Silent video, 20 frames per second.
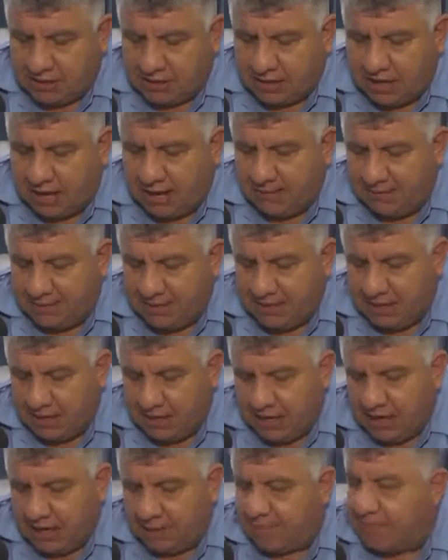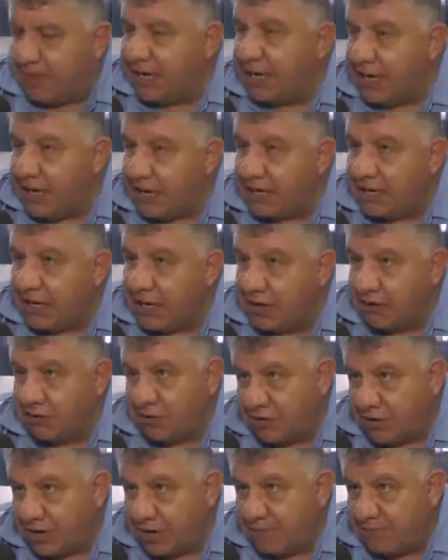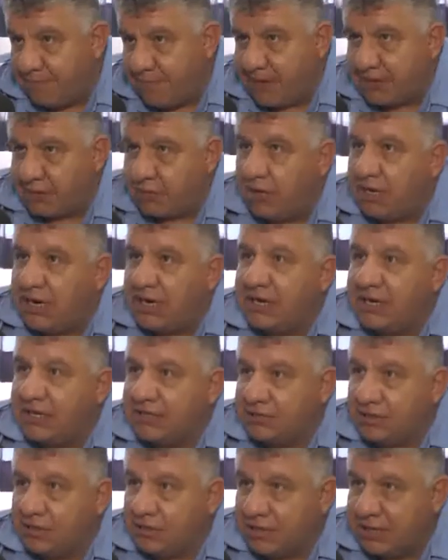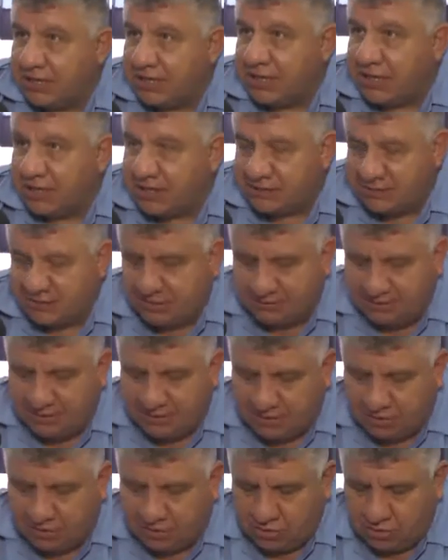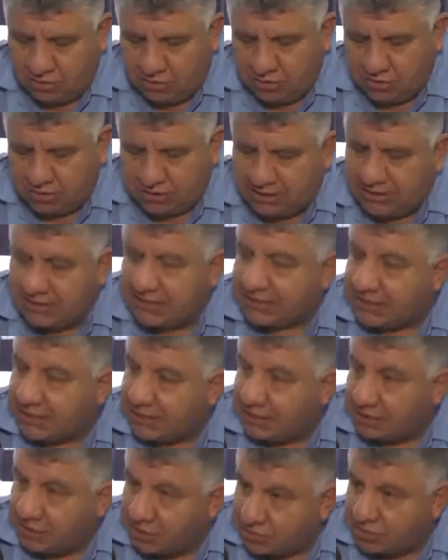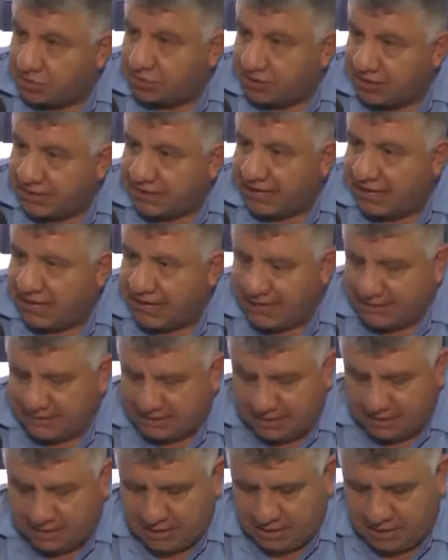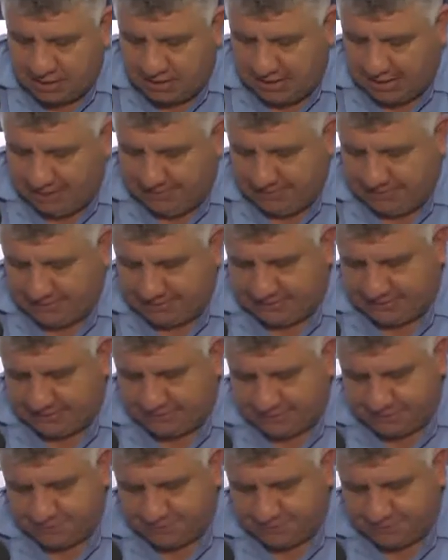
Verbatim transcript: cabe a Pereira con respecto a las lesiones que ha recibido, que ya te digo son de carácter leves.